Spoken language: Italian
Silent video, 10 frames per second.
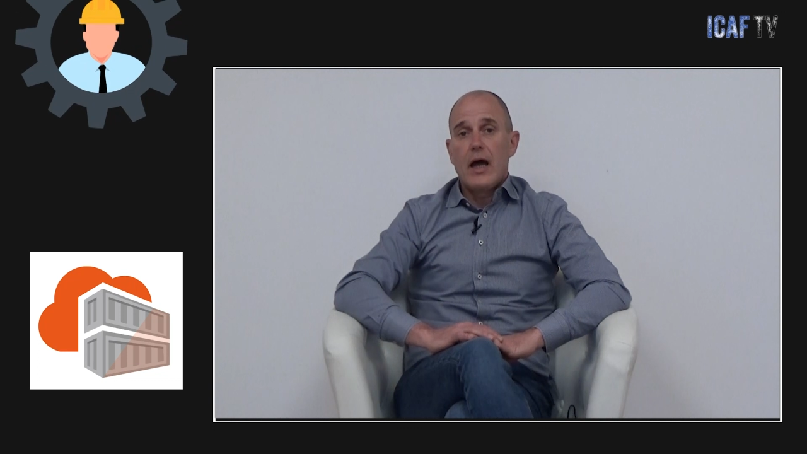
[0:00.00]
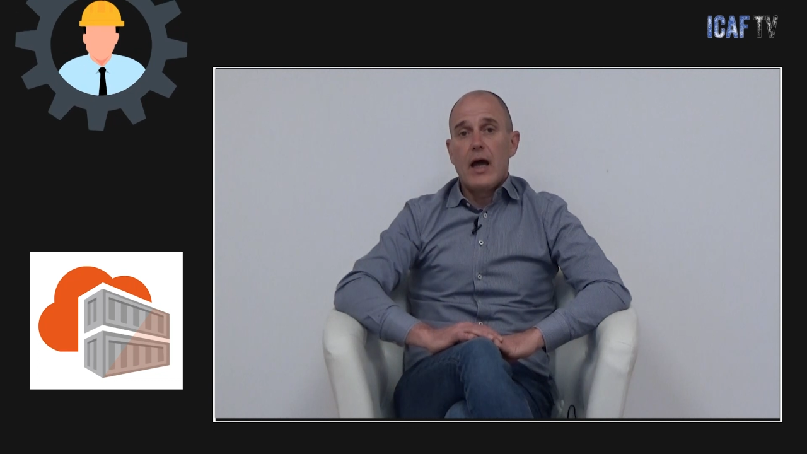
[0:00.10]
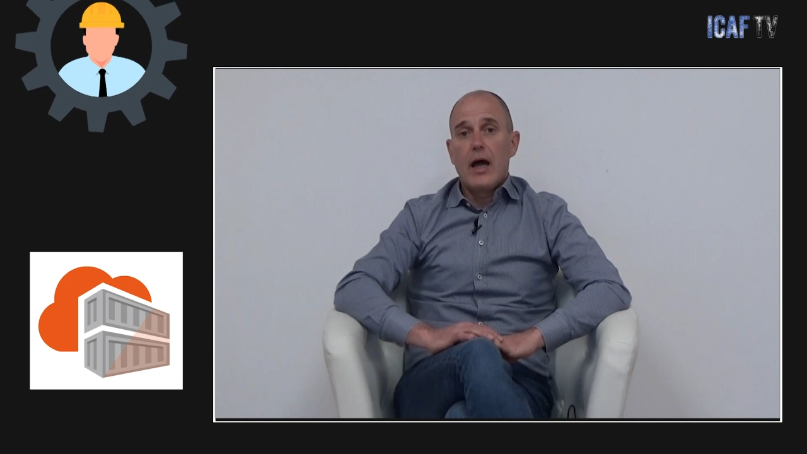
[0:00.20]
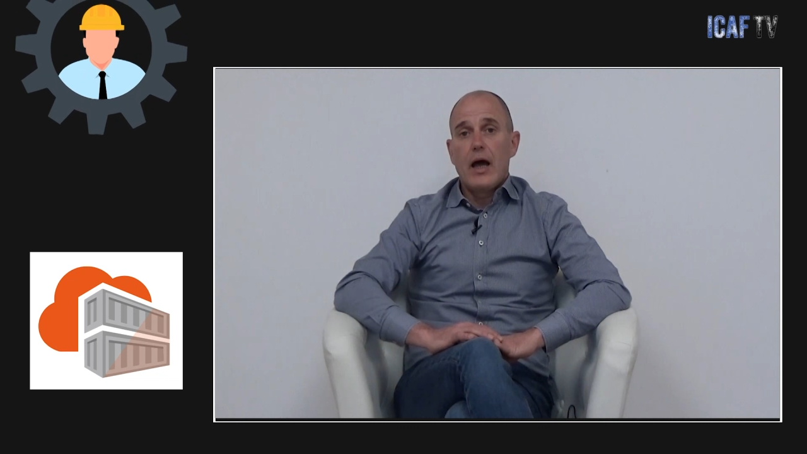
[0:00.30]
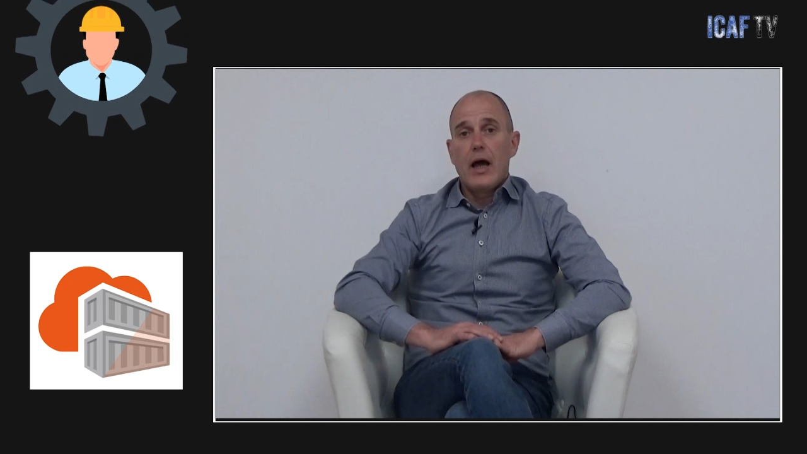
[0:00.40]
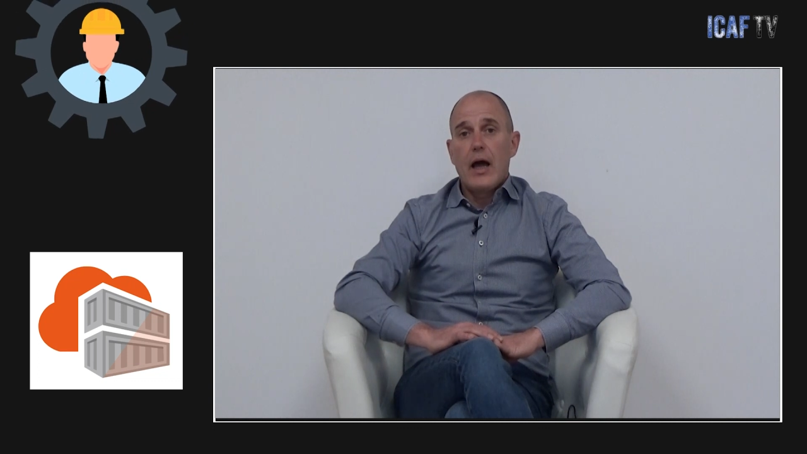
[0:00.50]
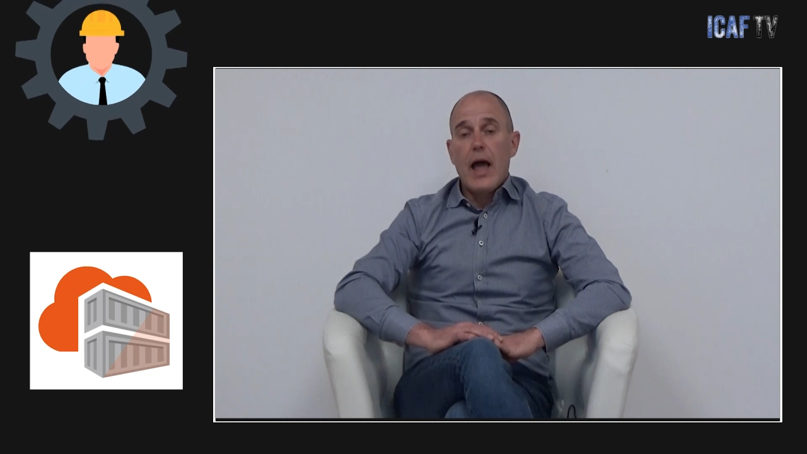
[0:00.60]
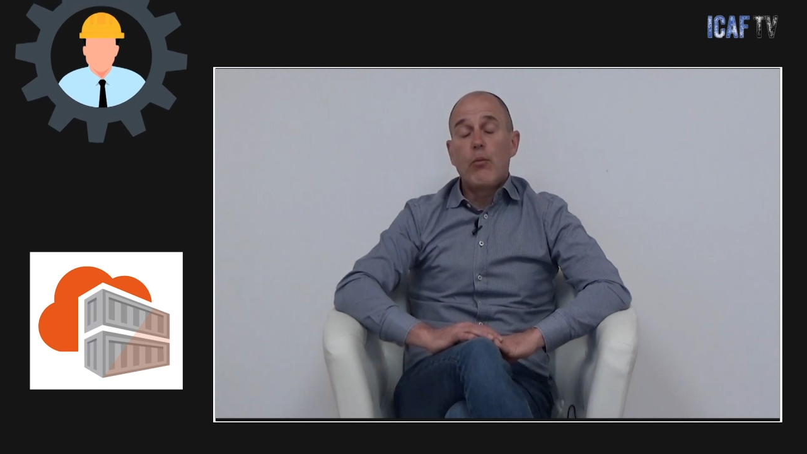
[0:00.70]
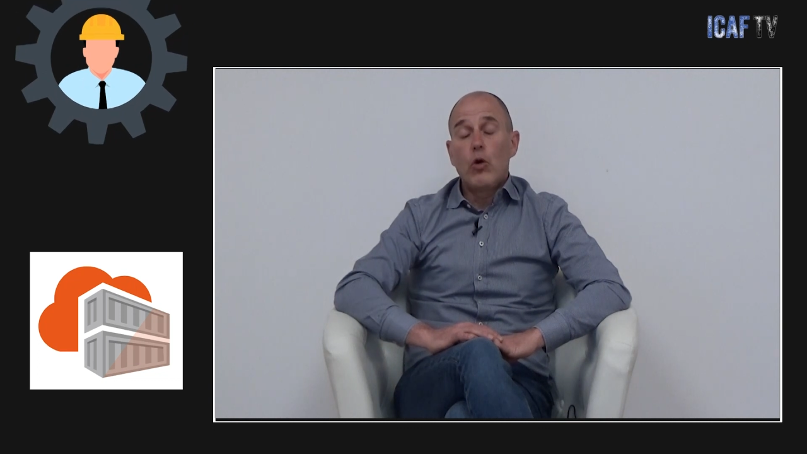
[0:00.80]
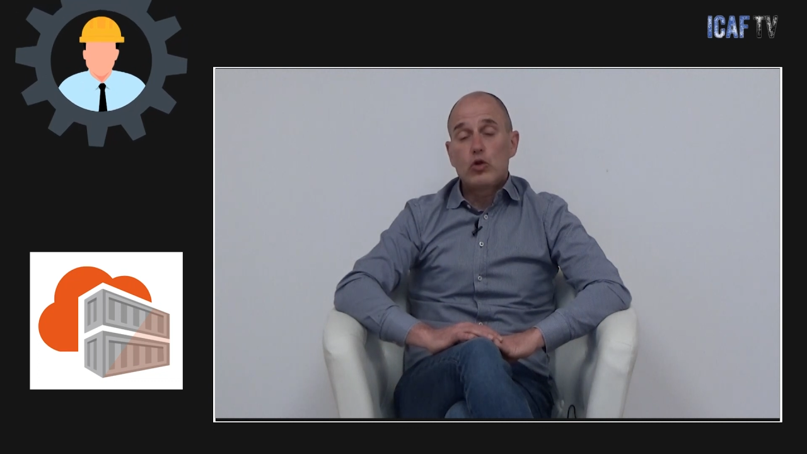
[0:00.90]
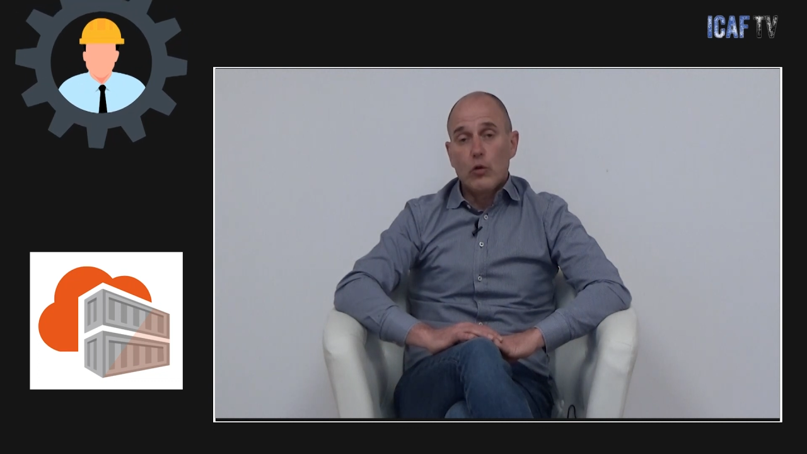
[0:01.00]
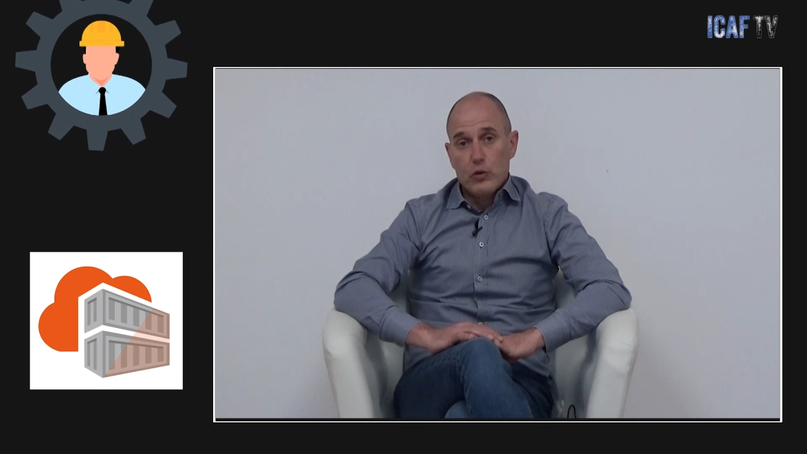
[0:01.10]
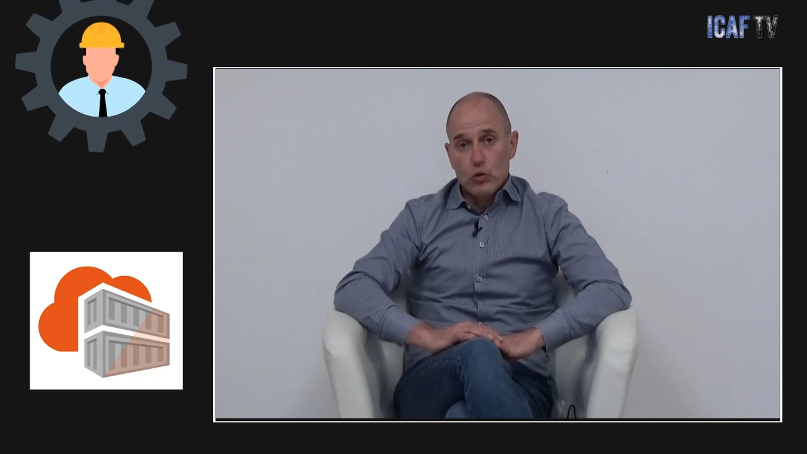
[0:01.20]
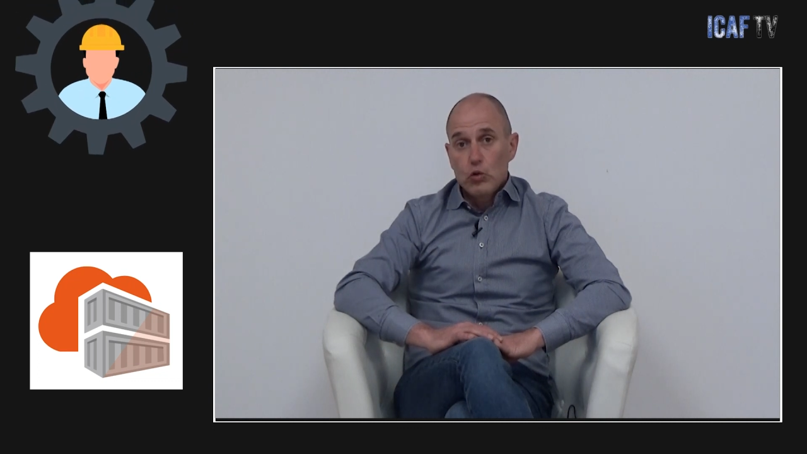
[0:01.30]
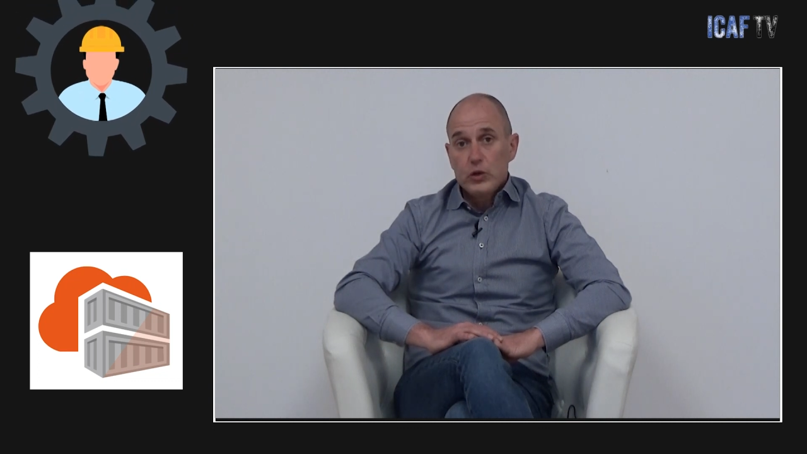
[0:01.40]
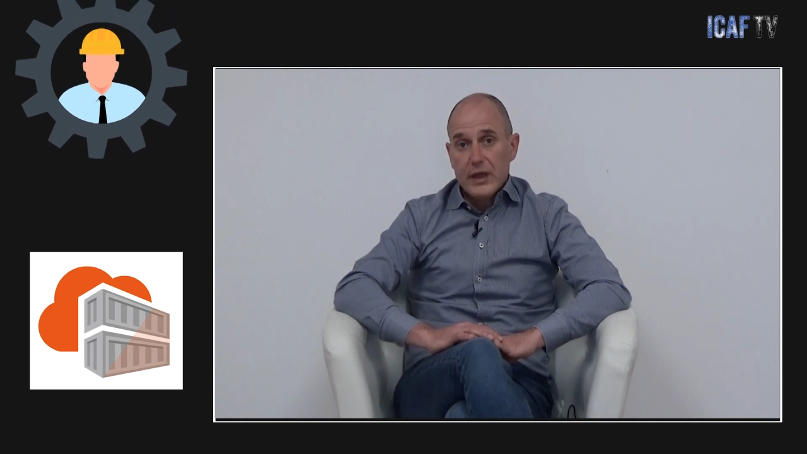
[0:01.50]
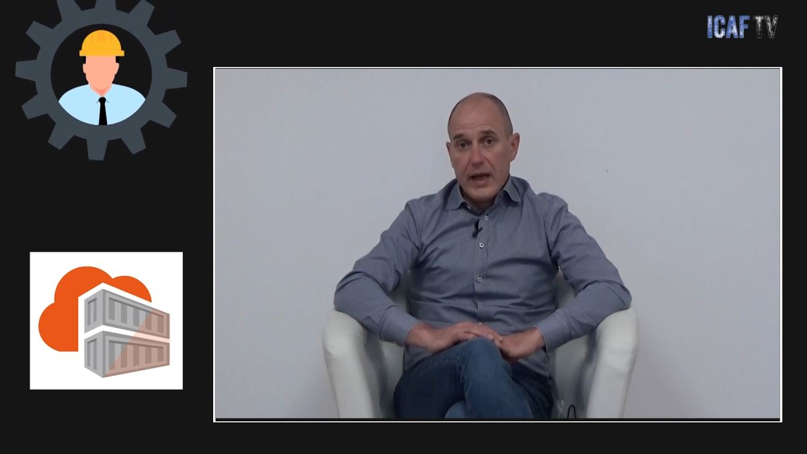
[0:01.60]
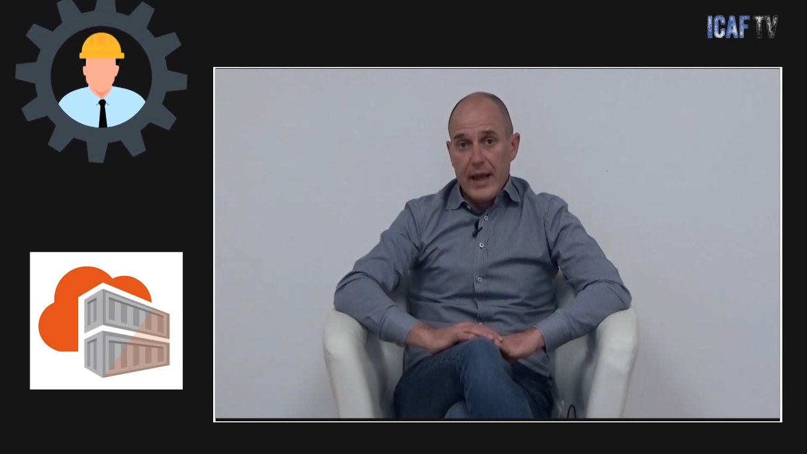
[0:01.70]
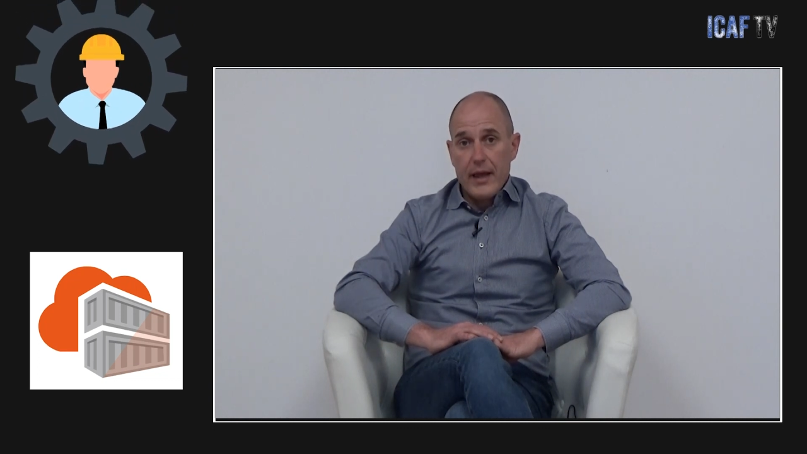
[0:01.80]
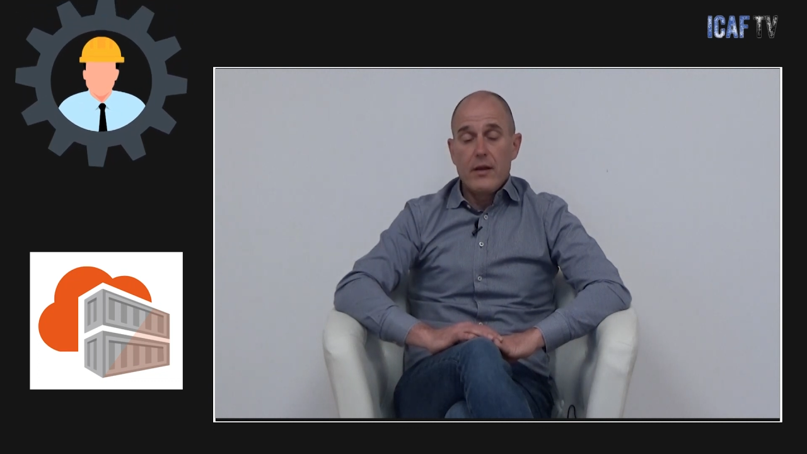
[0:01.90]
eh, è molto più
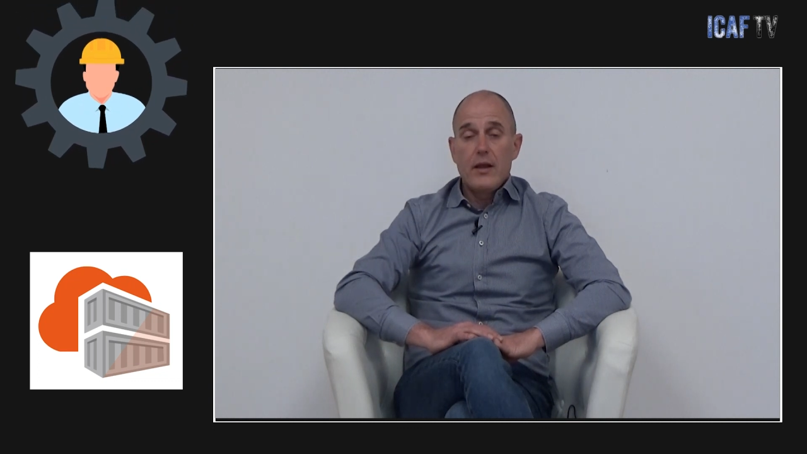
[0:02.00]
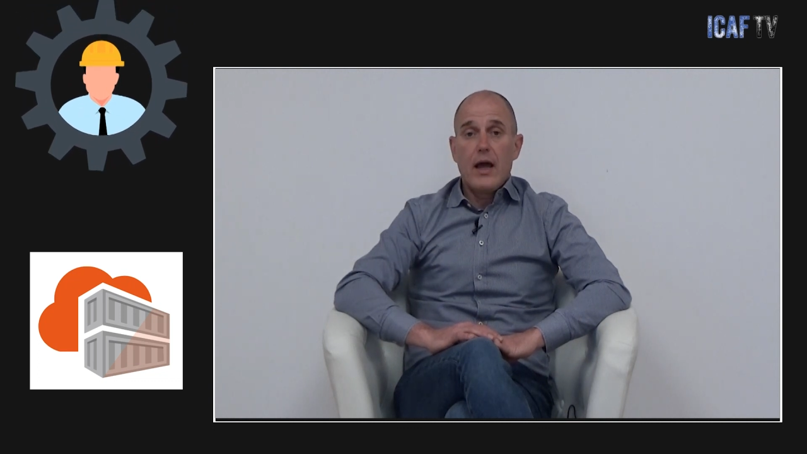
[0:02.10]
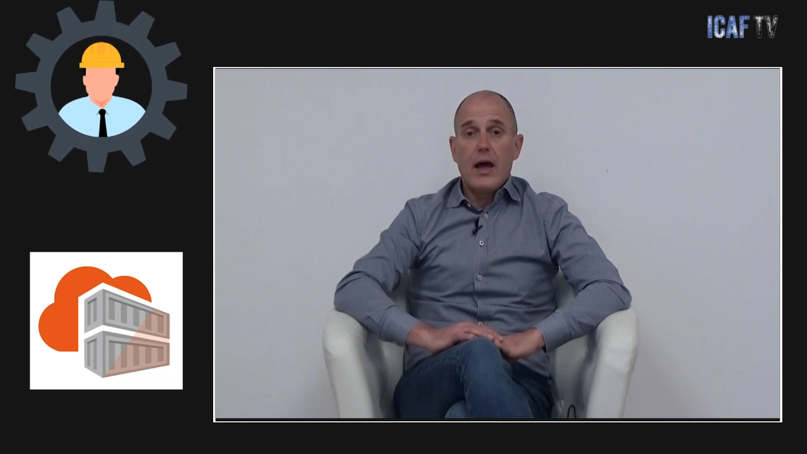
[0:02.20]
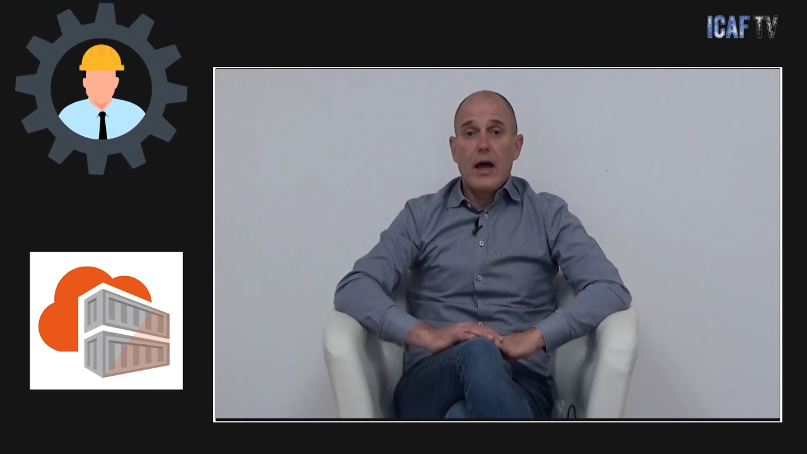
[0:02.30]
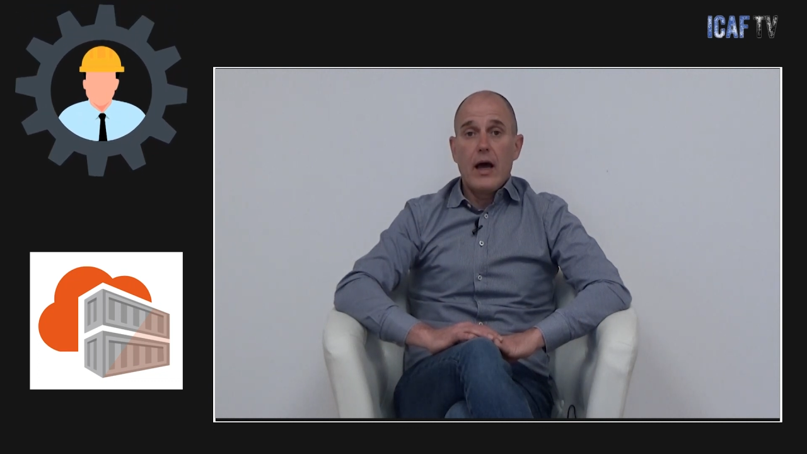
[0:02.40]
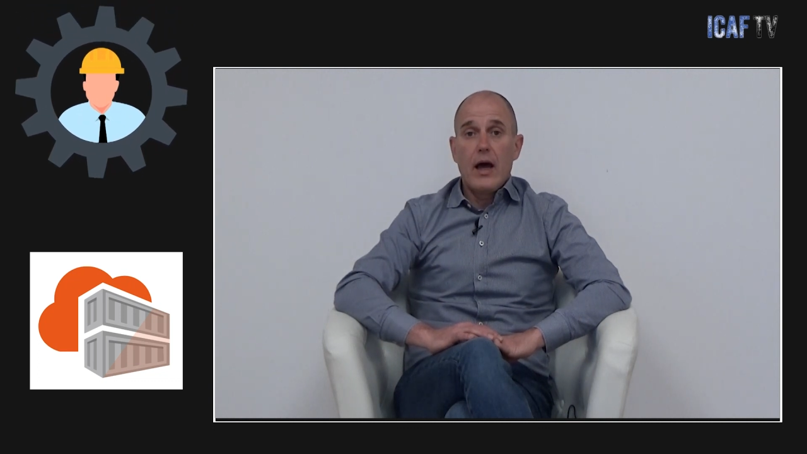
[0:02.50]
utile, eh,